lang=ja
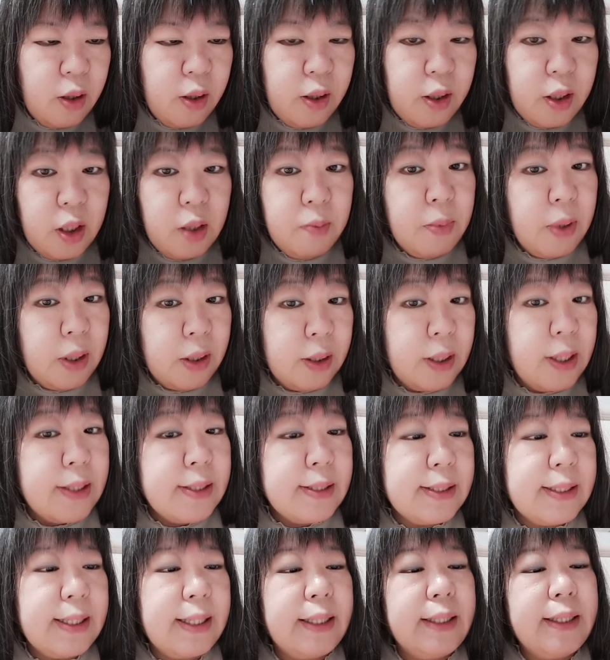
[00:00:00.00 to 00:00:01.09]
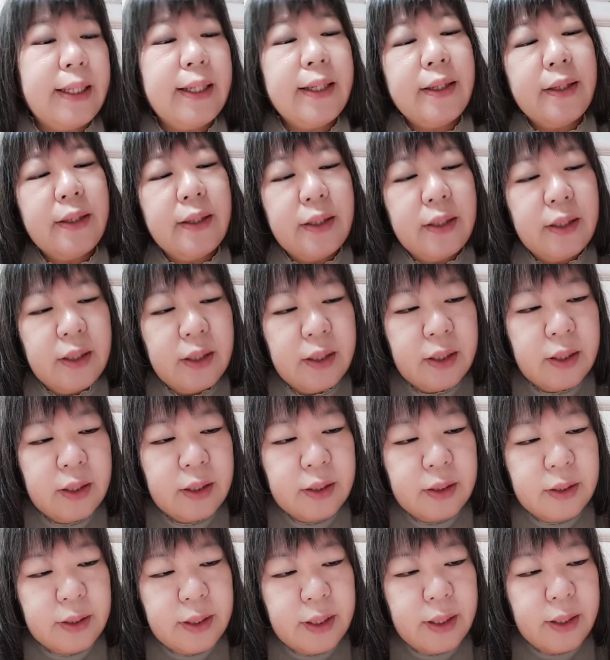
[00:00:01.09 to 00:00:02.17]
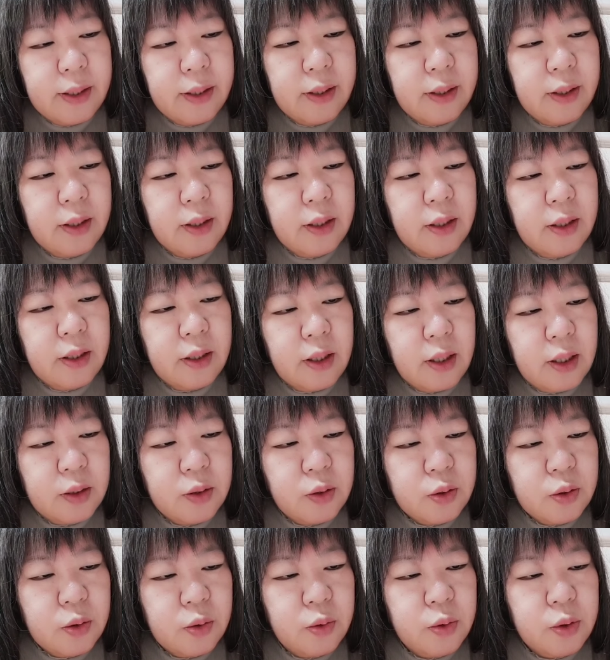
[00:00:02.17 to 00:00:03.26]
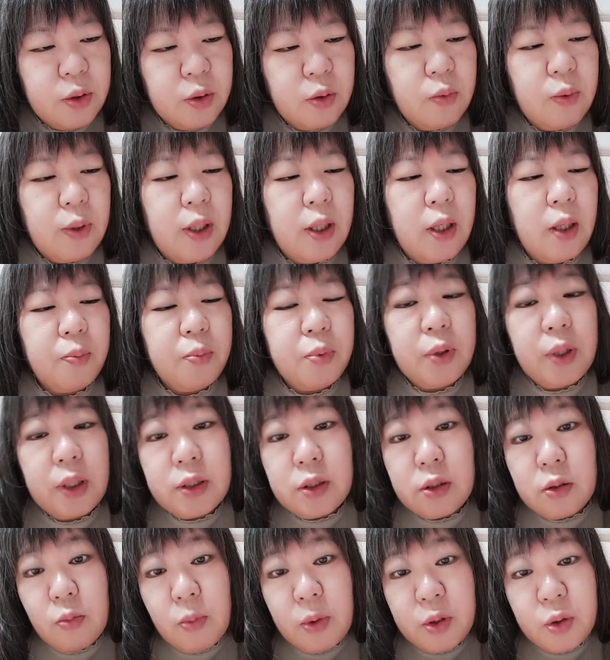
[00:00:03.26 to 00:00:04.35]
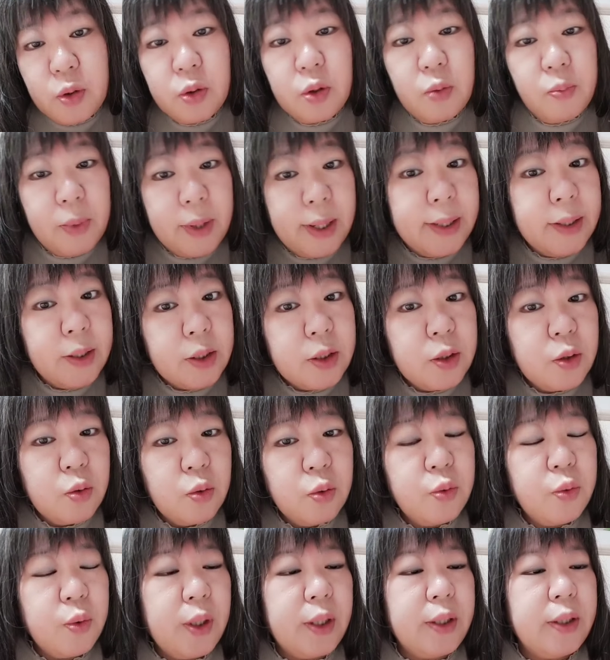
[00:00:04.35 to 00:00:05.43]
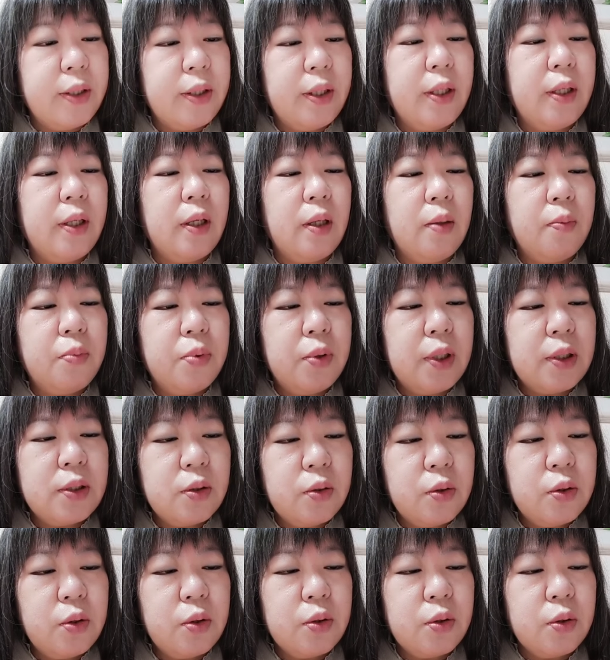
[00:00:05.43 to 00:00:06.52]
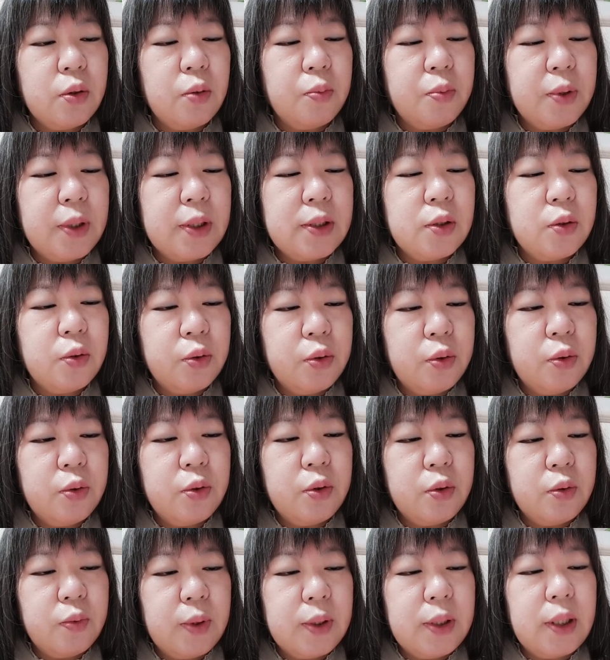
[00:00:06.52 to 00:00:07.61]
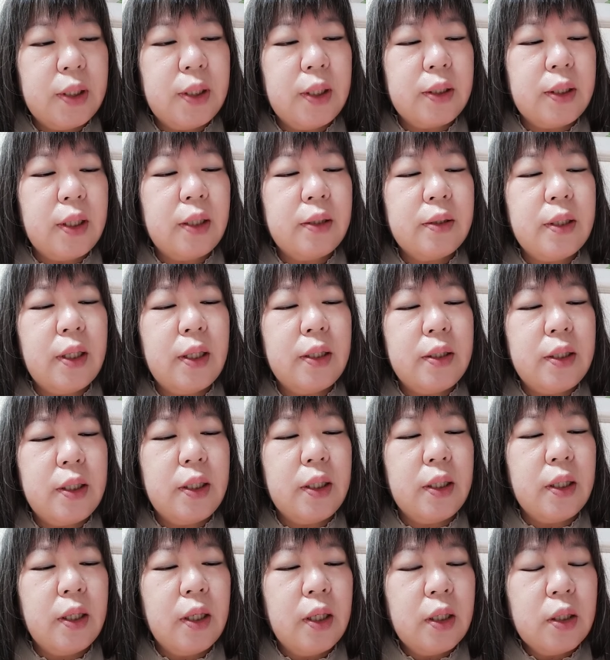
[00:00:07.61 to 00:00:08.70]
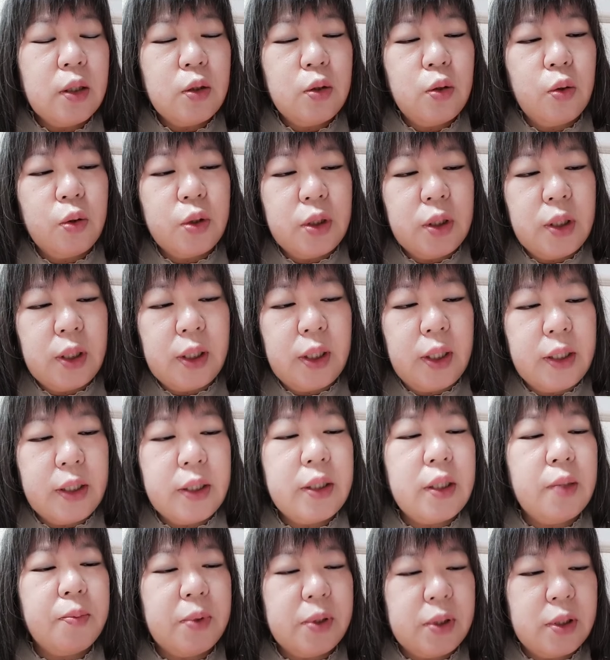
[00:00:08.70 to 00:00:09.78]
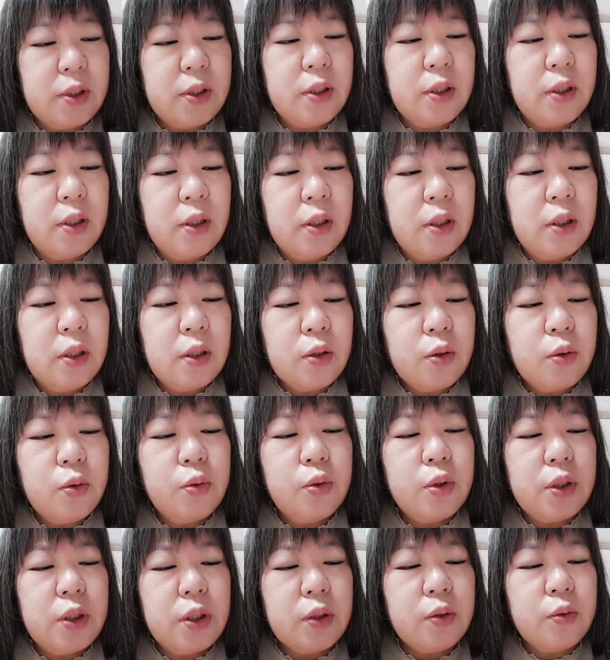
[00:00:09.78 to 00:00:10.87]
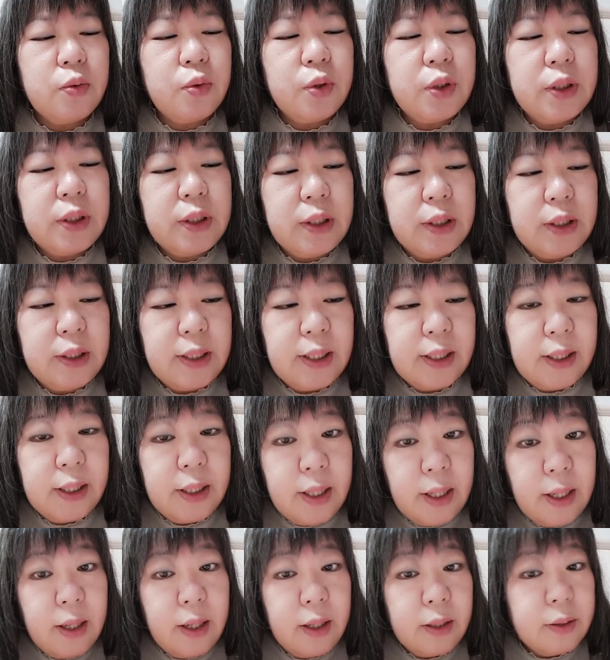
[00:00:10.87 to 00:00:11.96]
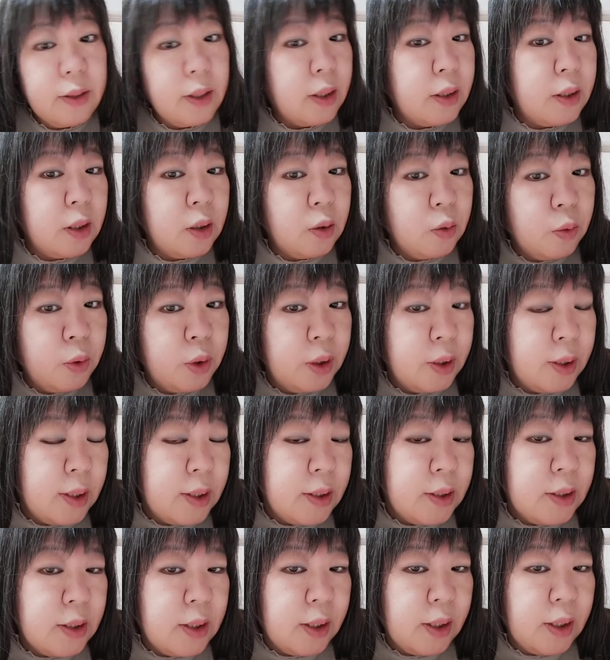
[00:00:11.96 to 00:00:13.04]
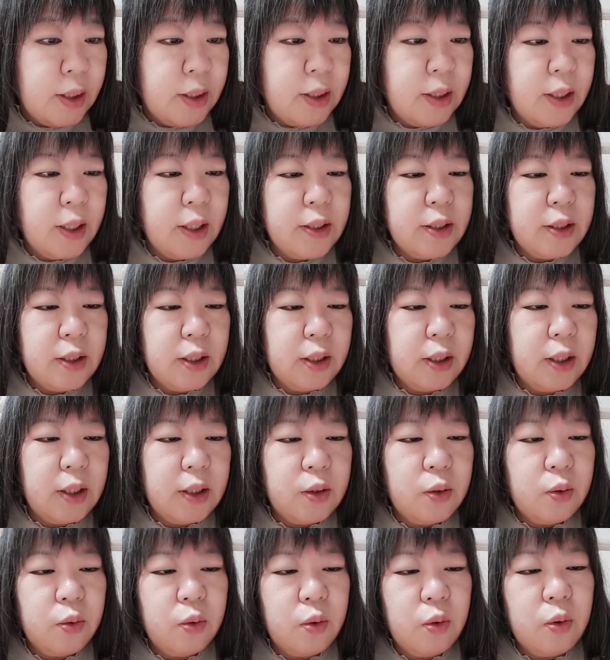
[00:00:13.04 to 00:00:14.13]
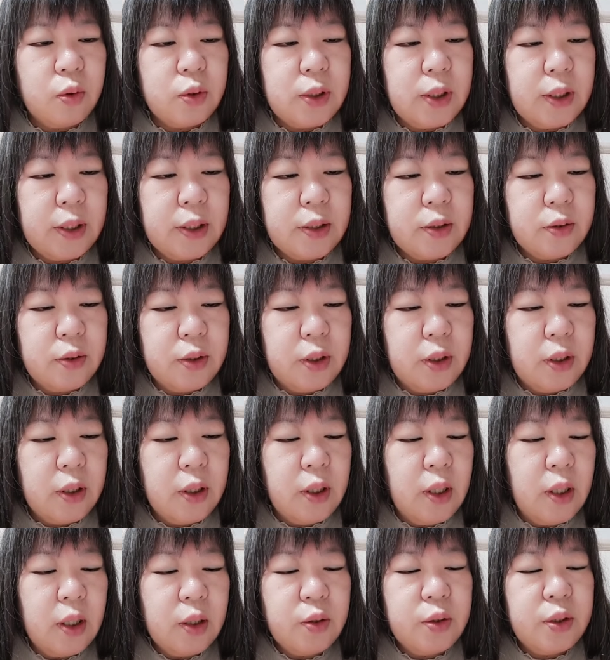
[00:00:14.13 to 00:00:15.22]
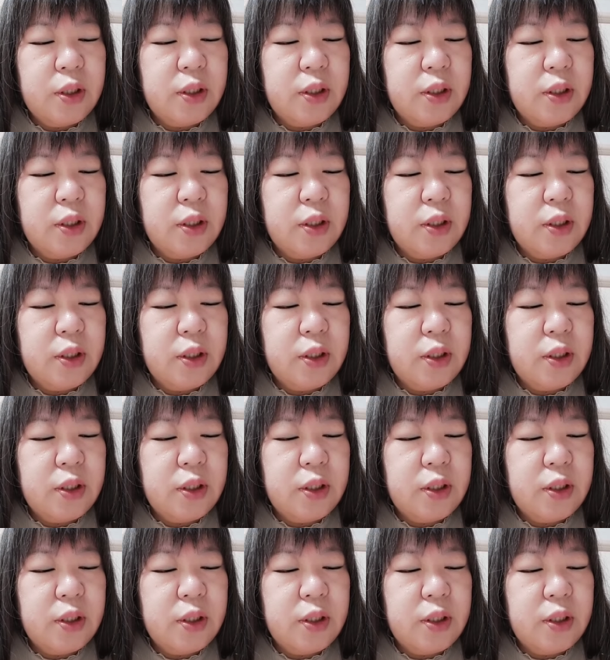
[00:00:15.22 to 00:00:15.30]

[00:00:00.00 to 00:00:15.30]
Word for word: 今、現在ね。で、あのその人はプラスの人とマイナスの人がいてプラスの人そのプラスの人っていうのはただ単々に苦労しながら生きてます苦しい苦しいながら他人を非難しながら批判しながら人の生活に口